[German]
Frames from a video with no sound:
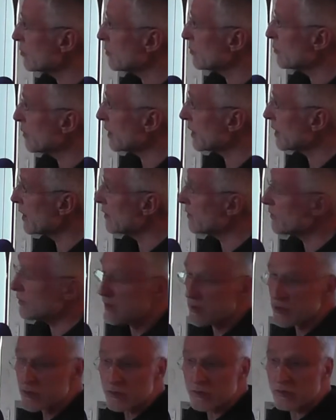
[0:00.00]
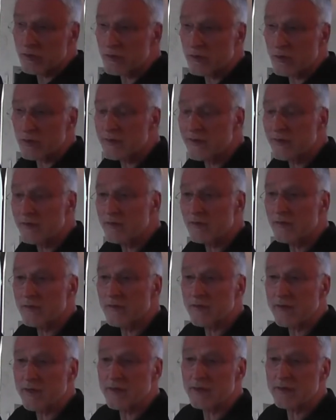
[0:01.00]
Und man kann sehr schön dort hinten
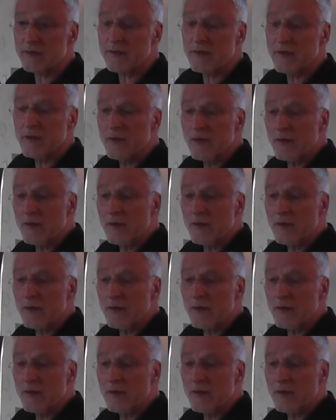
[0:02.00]
sehen,